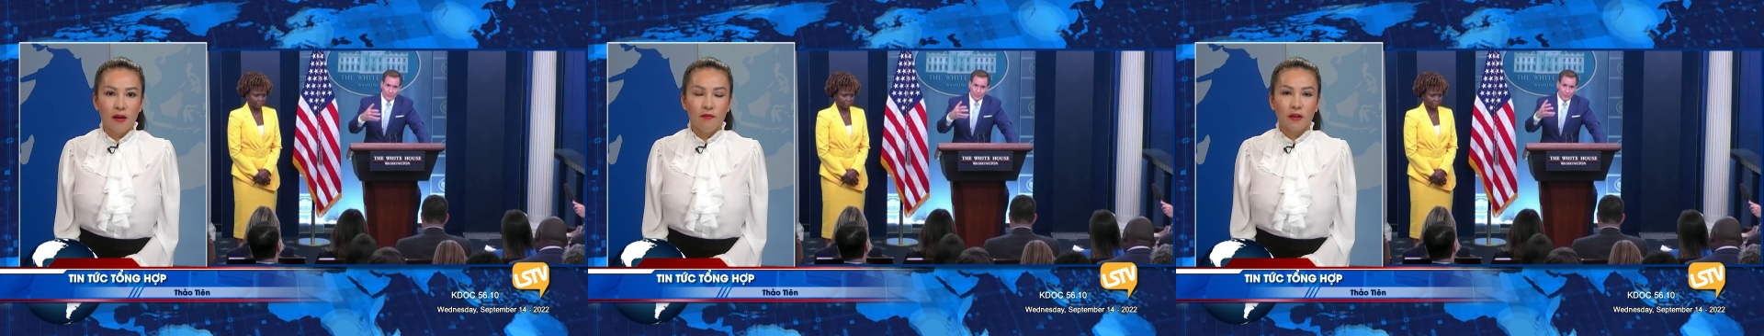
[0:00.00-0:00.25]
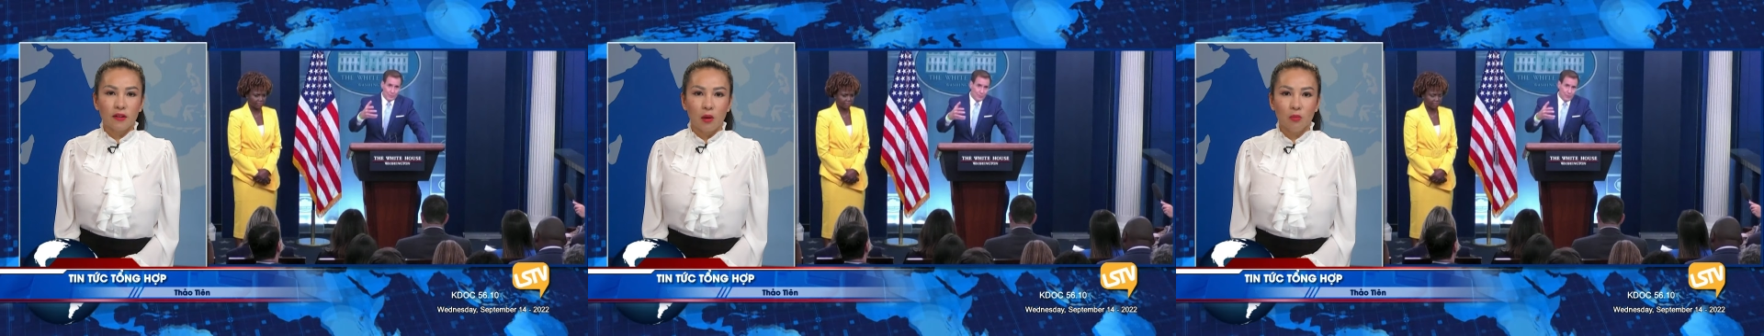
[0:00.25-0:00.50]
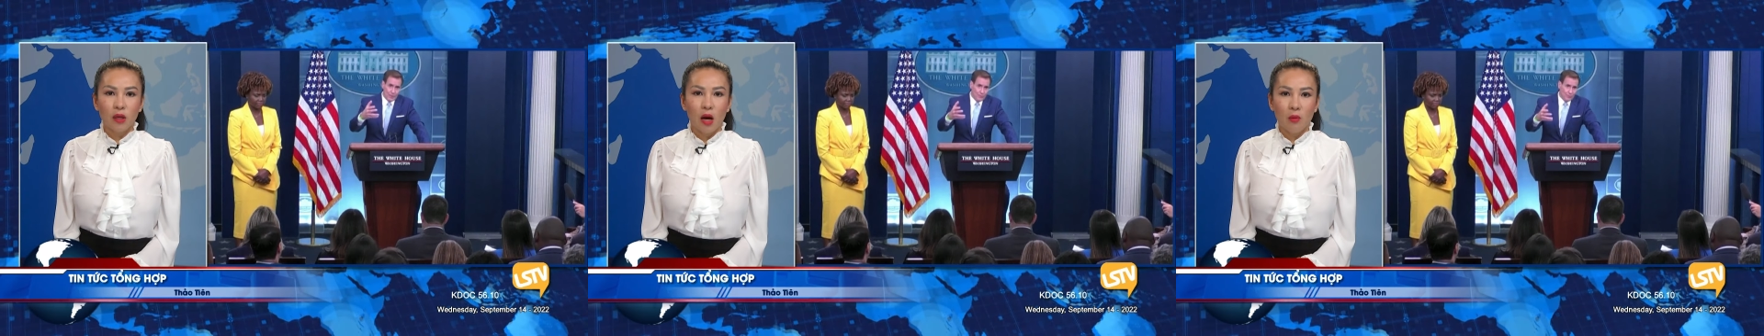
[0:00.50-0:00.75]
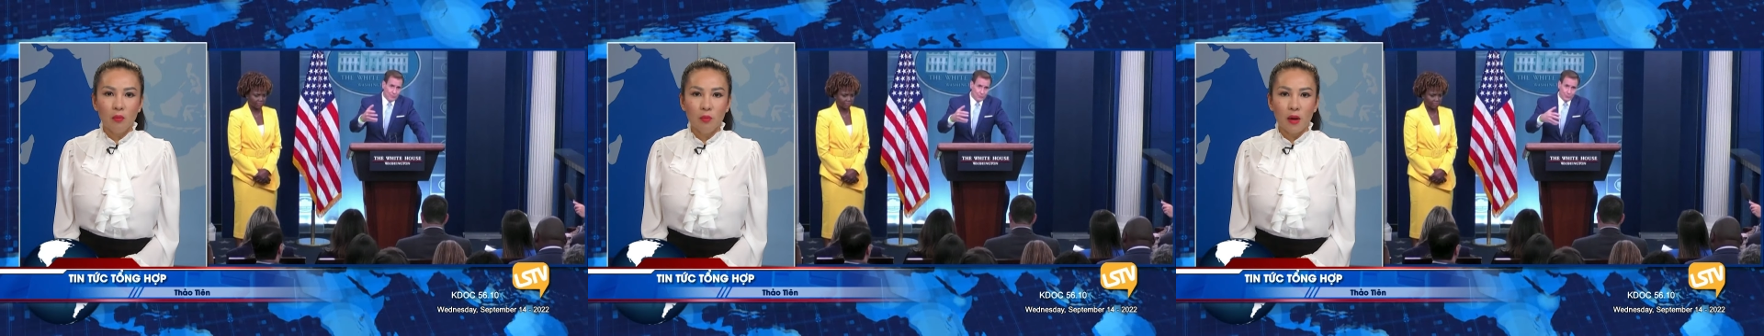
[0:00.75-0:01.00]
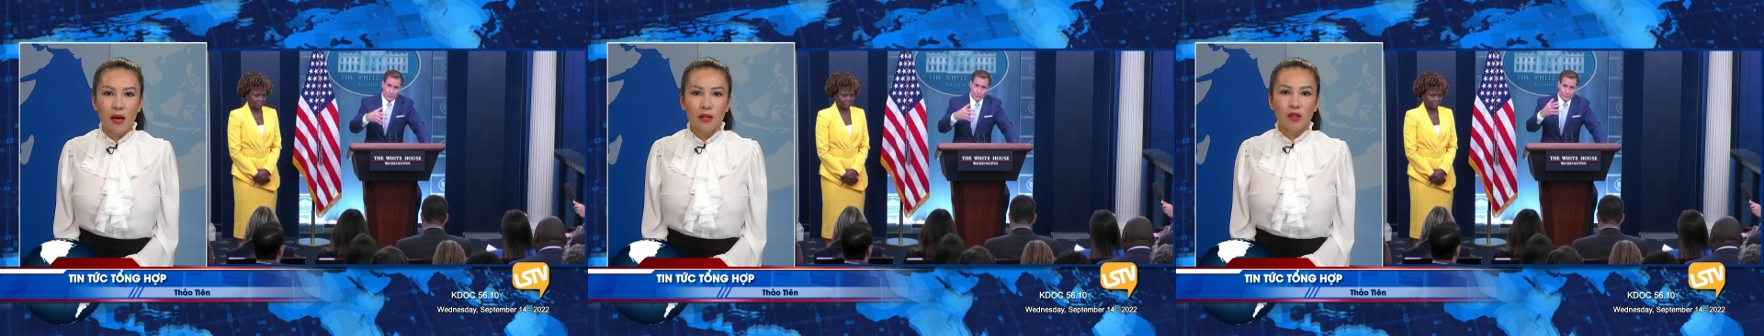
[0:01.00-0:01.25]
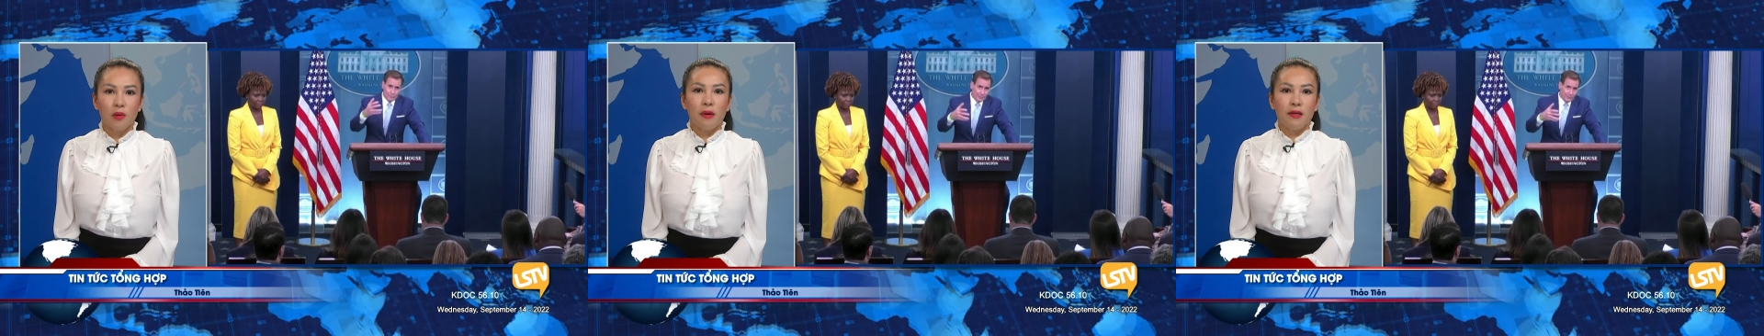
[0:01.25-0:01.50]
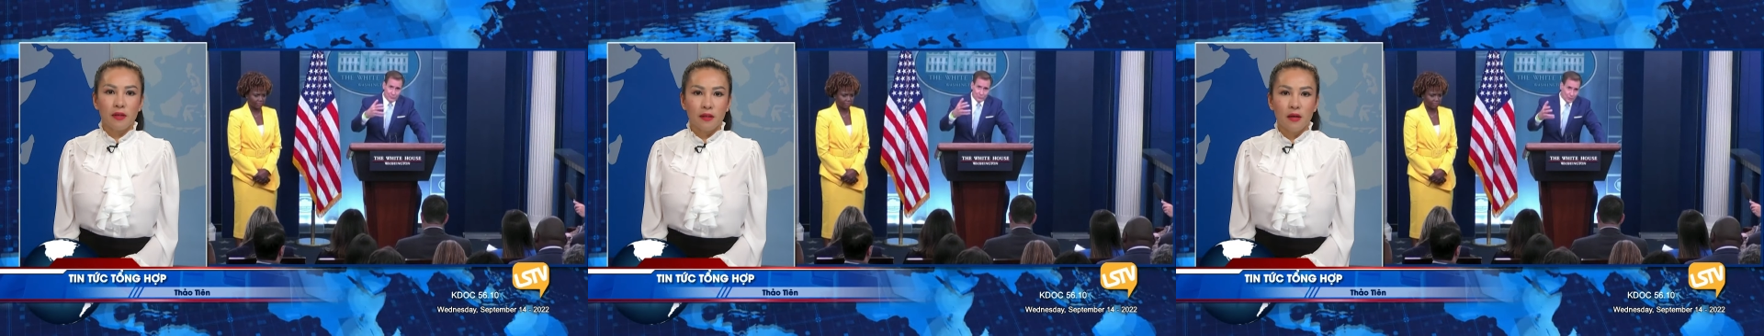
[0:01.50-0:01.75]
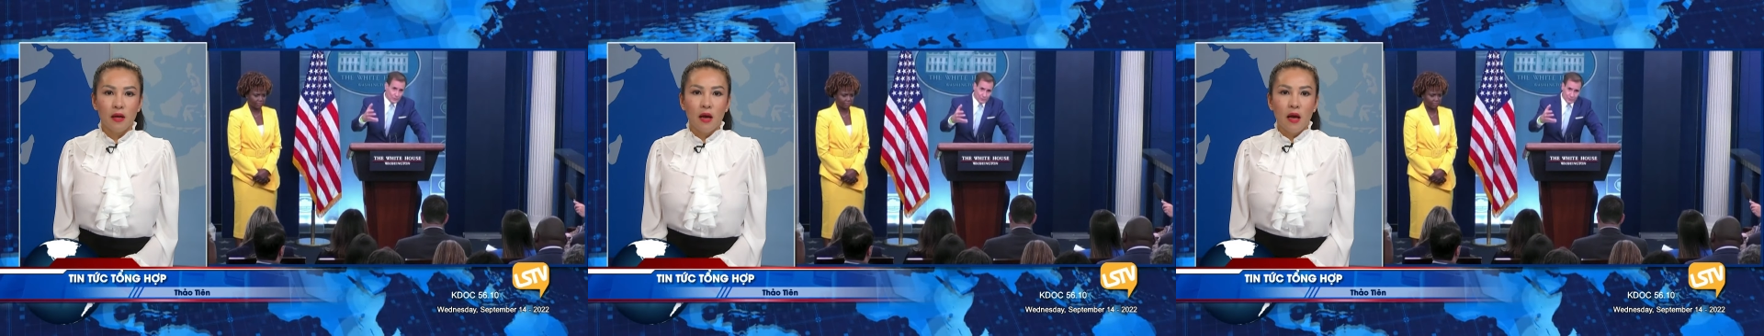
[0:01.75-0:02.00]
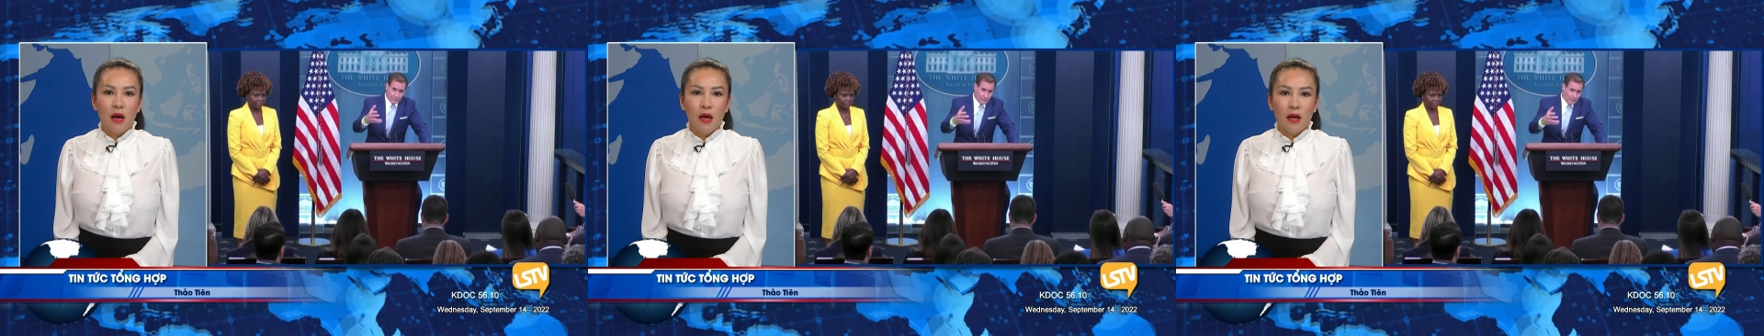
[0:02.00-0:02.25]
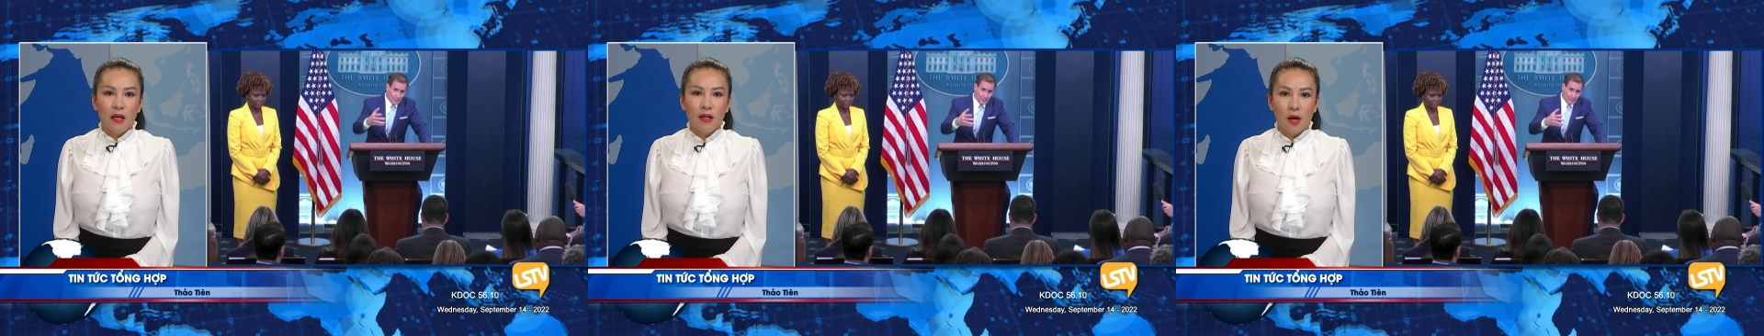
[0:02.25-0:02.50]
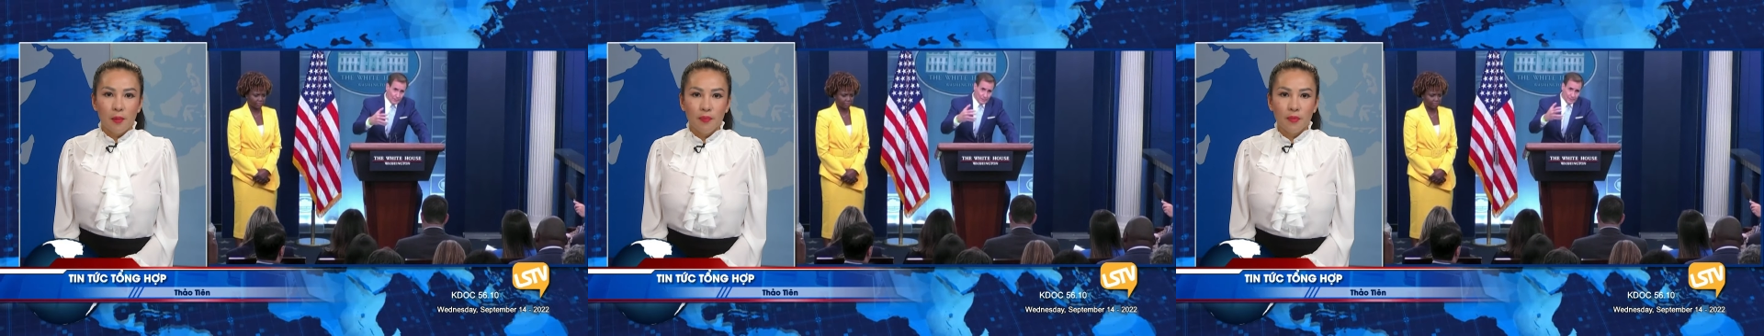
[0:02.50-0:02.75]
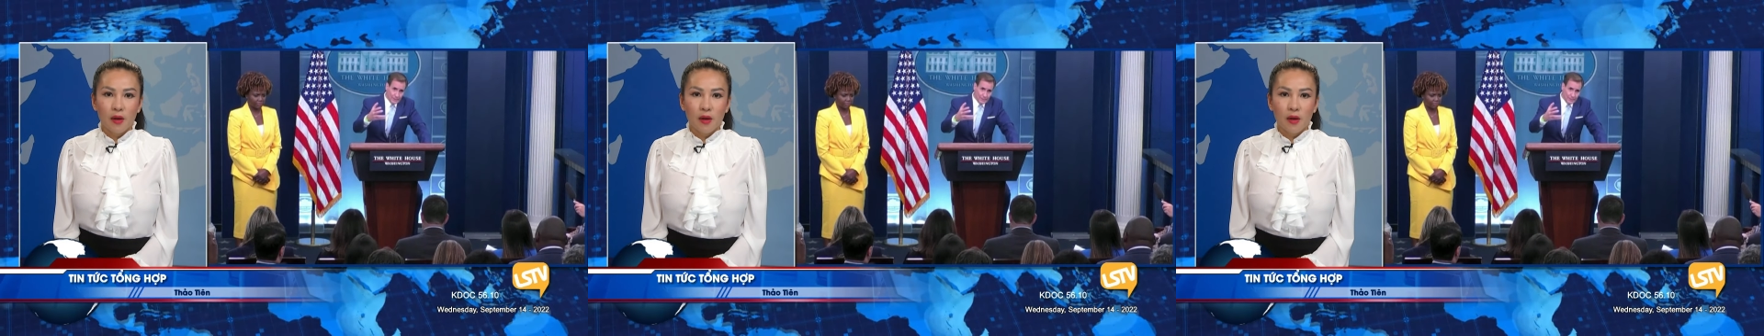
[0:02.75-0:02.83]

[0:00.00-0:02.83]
và Tổng thống Azerbaijan Ilham